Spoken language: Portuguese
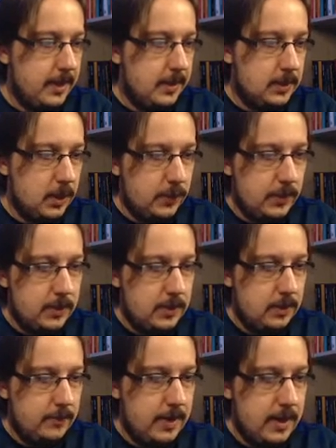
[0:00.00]
6 vezes
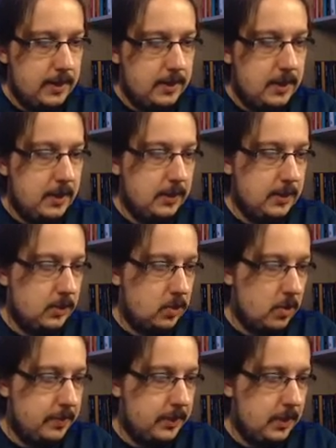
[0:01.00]
5 vai dar 30,
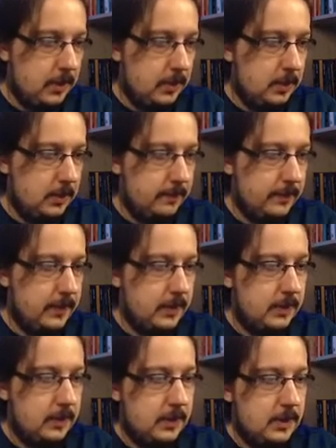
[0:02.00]
sobe 3.
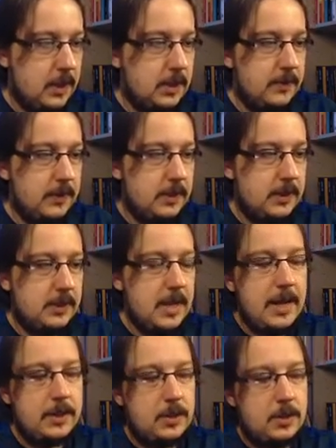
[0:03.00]
6 vezes
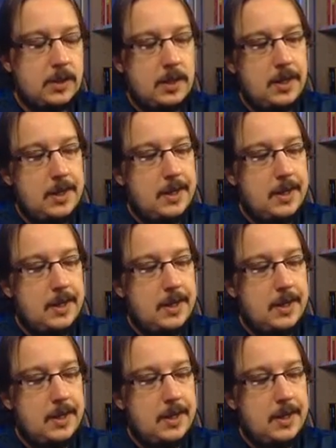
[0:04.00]
7